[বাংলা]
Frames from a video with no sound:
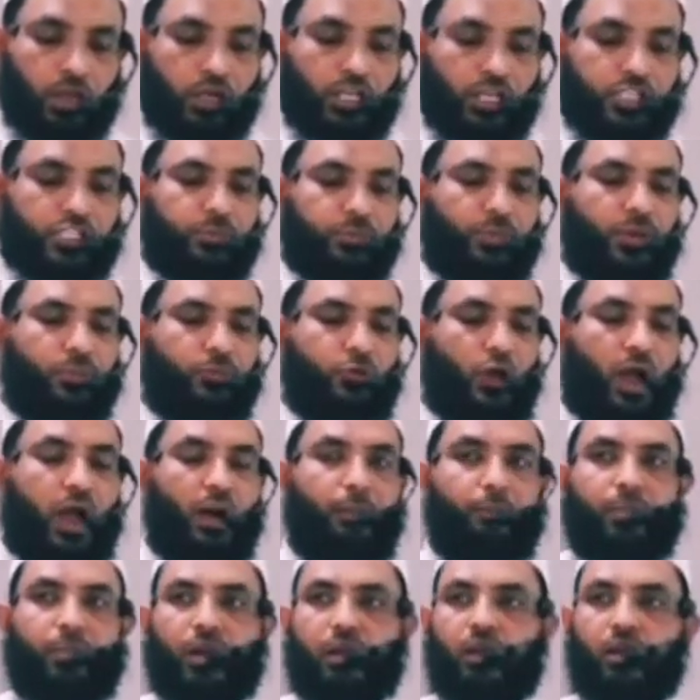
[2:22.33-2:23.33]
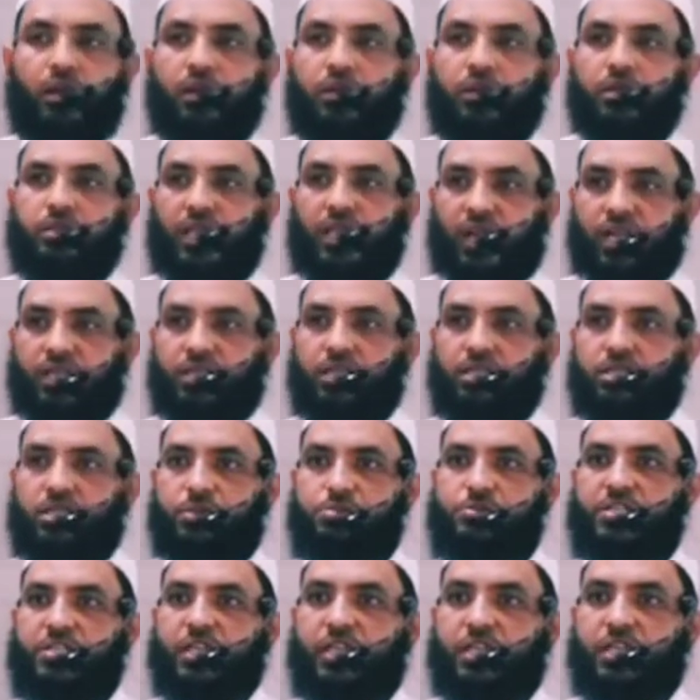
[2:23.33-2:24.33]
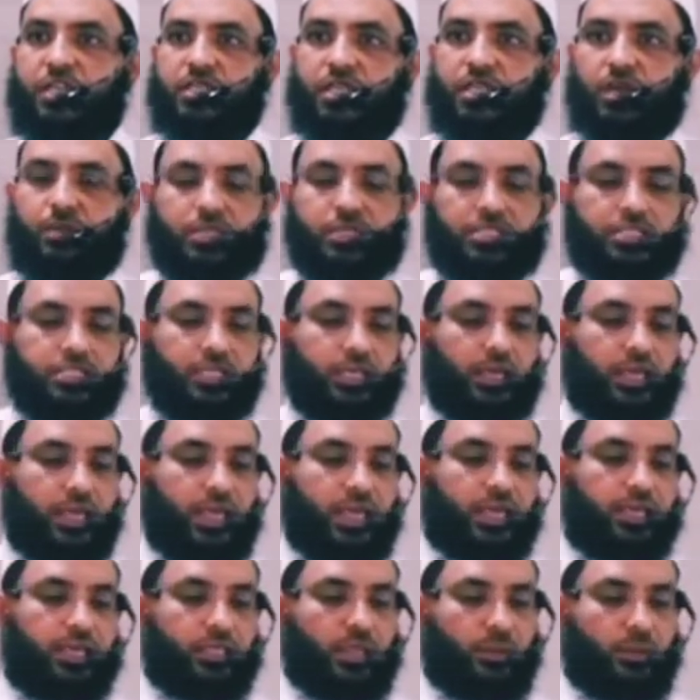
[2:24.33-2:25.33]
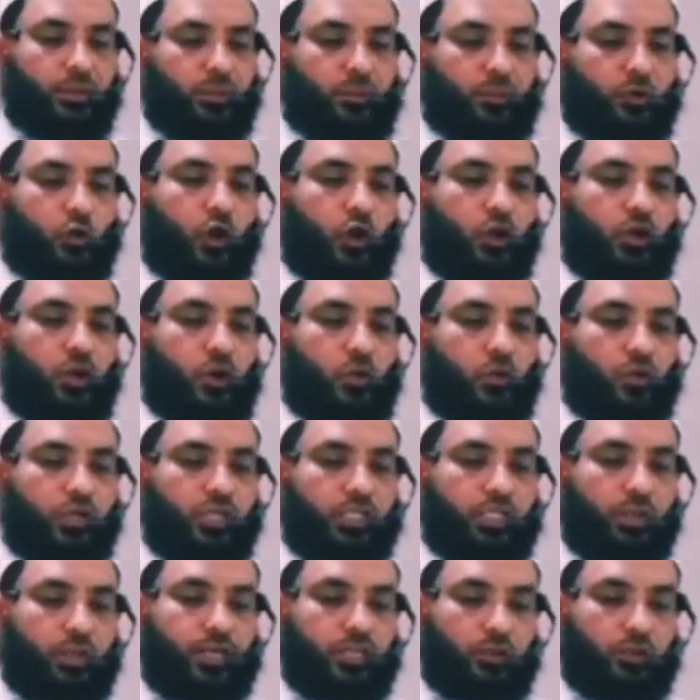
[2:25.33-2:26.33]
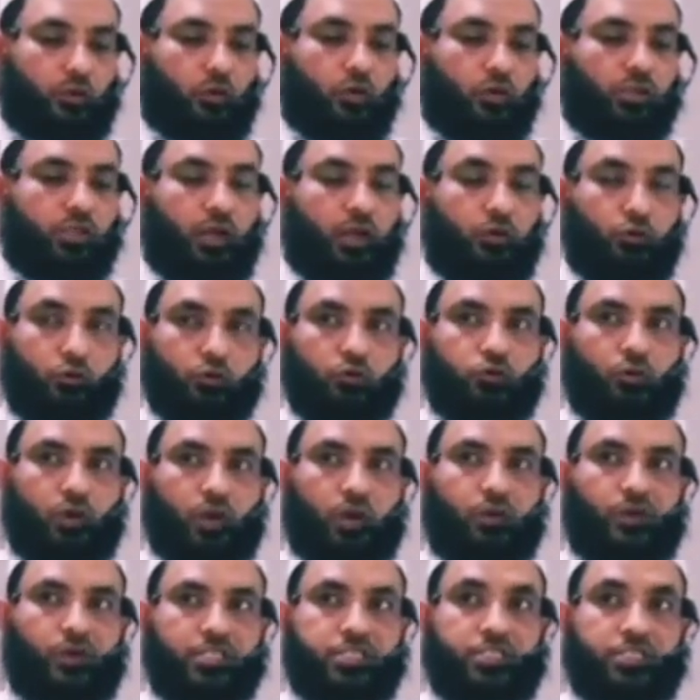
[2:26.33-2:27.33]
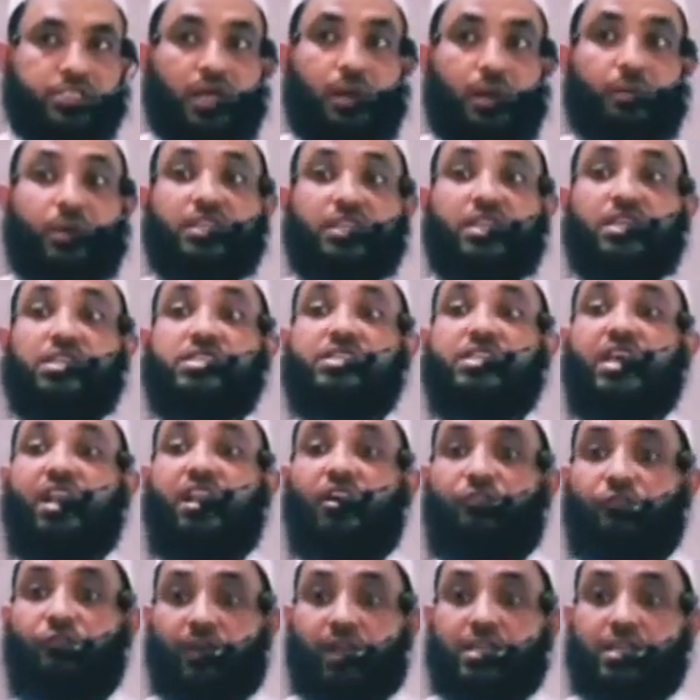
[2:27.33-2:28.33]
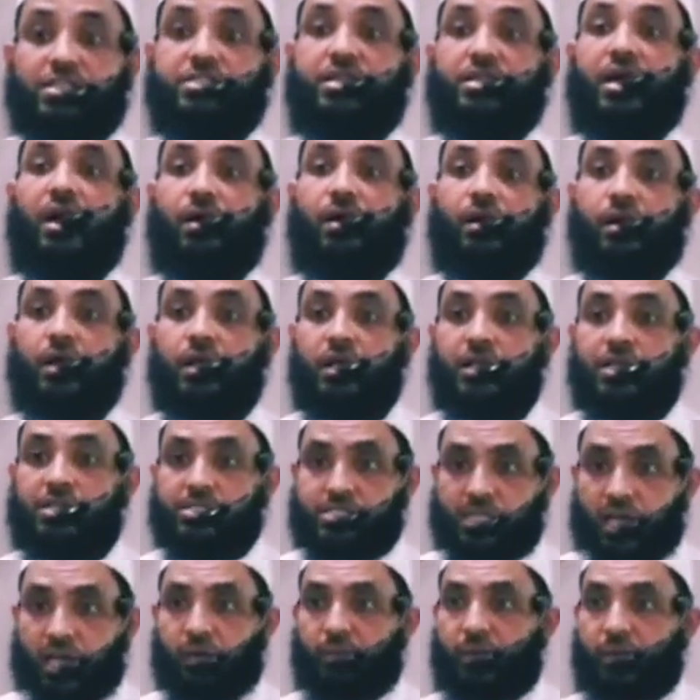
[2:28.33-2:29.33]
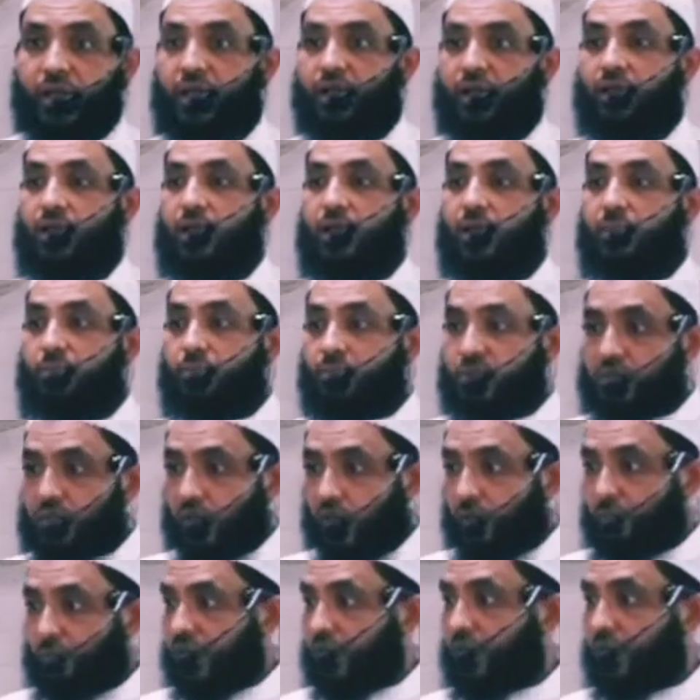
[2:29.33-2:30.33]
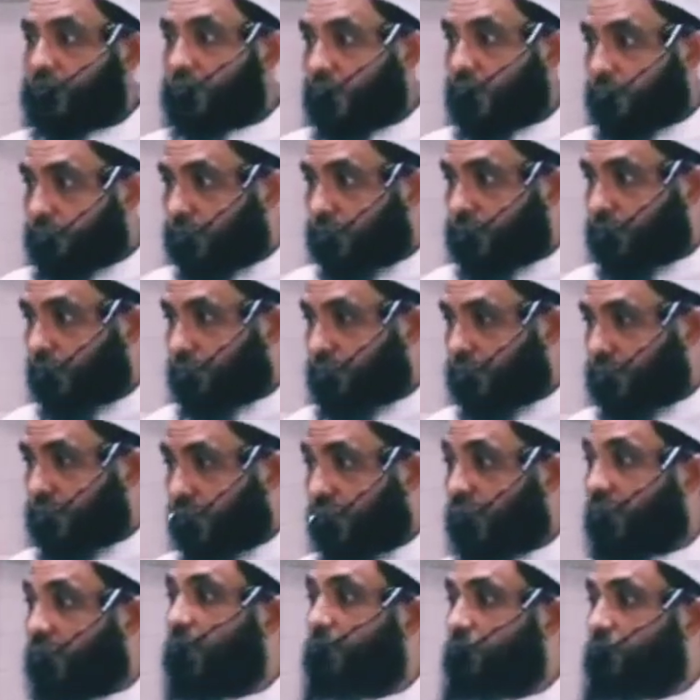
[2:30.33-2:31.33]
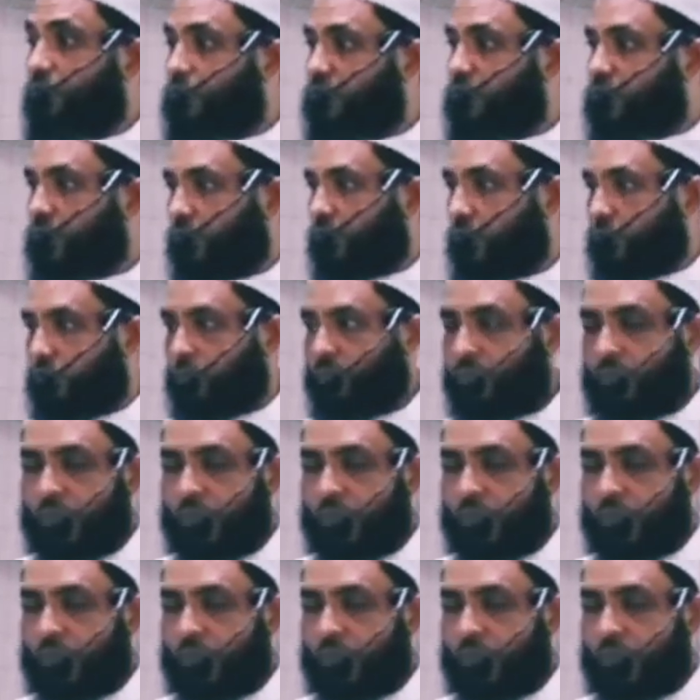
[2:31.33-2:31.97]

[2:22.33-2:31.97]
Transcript: রাজবিবন হাম্বাল হাম্বল তার একটা তফসির কিতাব আছে এই কিতাবে এবং অন্যান্য কিতাবে একটা কথা কোট করা হয়েছে যে আমাদের সালাফরা সাহা সাহাবা একরাম তাবি তাবা তাবি তারা কেমন ছিল